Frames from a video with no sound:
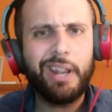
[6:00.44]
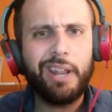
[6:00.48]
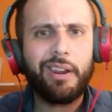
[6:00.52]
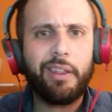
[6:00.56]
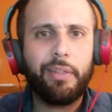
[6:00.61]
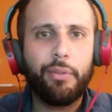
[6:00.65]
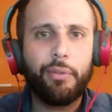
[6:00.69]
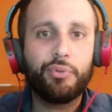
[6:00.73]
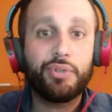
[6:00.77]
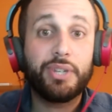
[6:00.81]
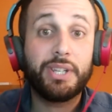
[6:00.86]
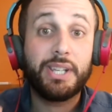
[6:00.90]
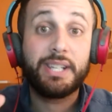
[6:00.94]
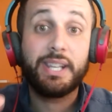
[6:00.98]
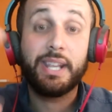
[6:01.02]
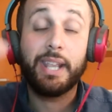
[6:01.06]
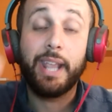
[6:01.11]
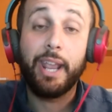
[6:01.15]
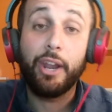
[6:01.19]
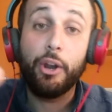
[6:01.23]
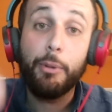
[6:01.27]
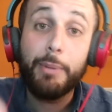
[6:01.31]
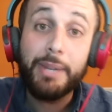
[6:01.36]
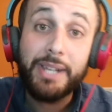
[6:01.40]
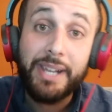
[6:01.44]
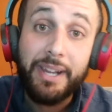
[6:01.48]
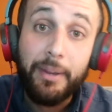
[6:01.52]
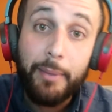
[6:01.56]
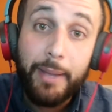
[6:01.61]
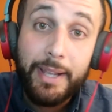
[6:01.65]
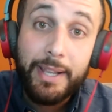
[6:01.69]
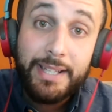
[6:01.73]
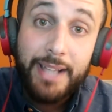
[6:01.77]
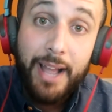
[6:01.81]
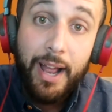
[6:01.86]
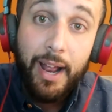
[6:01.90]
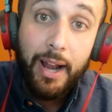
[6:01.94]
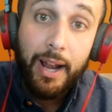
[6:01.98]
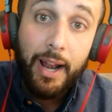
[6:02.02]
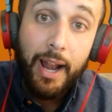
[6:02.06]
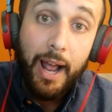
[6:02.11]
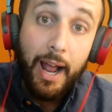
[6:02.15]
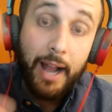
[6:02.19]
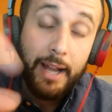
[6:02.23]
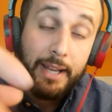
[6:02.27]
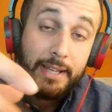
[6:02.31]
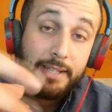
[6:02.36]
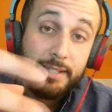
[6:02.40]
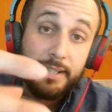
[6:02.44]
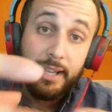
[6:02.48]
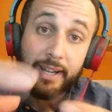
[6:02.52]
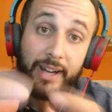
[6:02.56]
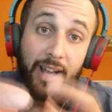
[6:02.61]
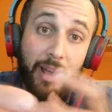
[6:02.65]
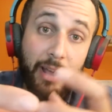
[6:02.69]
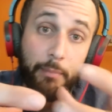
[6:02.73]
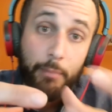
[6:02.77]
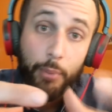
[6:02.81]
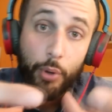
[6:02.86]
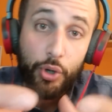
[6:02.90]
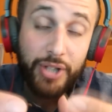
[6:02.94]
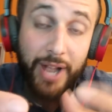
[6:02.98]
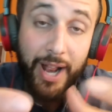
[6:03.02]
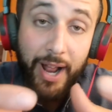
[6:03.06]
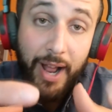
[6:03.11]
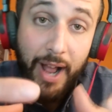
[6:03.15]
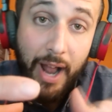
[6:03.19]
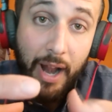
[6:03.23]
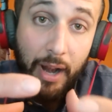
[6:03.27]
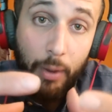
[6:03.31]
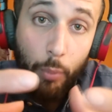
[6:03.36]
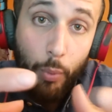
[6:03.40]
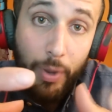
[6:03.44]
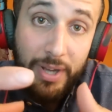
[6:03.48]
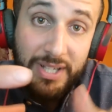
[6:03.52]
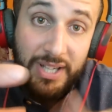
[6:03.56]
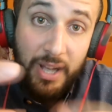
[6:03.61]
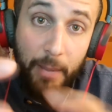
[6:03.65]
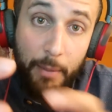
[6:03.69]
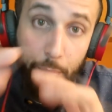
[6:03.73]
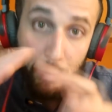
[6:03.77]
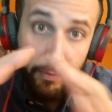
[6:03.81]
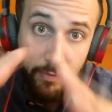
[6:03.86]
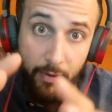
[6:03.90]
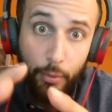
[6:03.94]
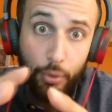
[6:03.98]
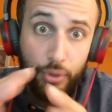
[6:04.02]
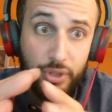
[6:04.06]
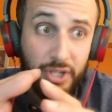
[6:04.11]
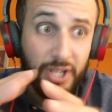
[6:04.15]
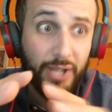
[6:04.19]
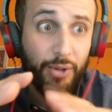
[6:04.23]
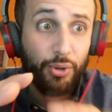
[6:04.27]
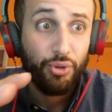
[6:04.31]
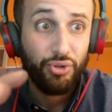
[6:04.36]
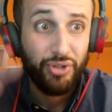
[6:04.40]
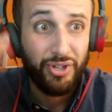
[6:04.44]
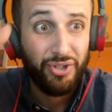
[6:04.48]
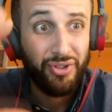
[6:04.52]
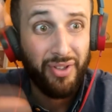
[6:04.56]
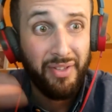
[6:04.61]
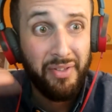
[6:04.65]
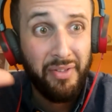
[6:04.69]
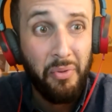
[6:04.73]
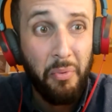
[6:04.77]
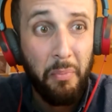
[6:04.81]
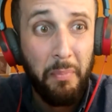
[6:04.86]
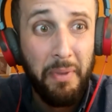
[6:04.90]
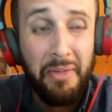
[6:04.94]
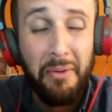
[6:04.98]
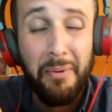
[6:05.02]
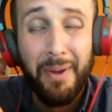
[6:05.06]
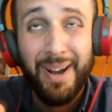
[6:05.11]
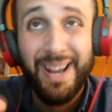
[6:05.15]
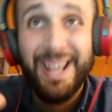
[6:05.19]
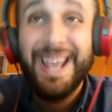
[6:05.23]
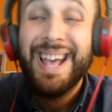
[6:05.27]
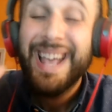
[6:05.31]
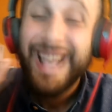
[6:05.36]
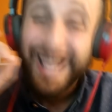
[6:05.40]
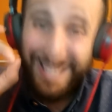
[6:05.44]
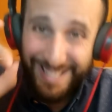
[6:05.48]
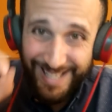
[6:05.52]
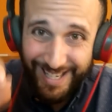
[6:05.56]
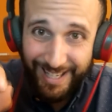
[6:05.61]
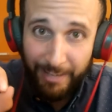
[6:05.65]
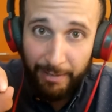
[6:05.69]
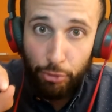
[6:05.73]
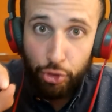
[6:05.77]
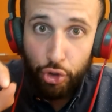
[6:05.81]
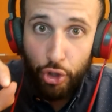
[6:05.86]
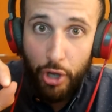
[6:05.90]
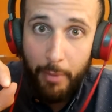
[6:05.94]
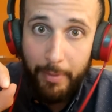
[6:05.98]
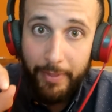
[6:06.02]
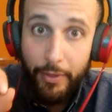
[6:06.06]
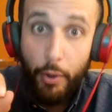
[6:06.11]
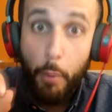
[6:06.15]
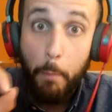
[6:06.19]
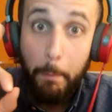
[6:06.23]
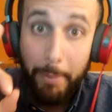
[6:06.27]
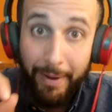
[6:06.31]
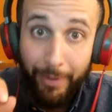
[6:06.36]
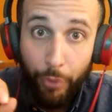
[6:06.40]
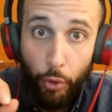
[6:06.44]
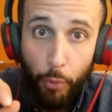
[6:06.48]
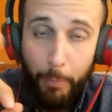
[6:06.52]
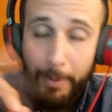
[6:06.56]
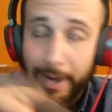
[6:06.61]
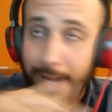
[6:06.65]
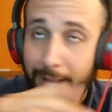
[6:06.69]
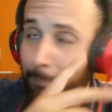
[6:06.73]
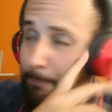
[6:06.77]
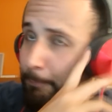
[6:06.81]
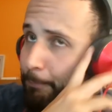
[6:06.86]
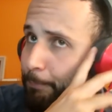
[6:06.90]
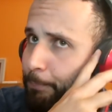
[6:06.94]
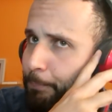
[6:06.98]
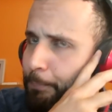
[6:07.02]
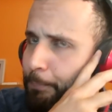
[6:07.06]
tiene razón si es así, que no me escribáis al, Instagram, o sea, al WhatsApp, por favor, chicos, que estoy haciendo un vídeo, ¿vale? Seguimos con el vídeo, perdón, ¿vale?